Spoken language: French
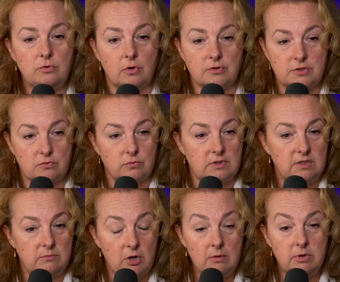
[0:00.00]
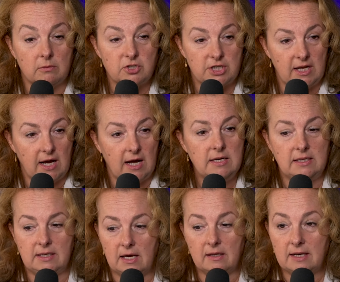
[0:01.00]
dans son immeuble, en général,
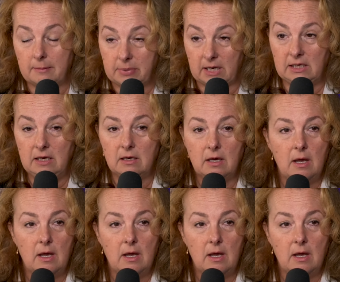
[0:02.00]
il y a un abri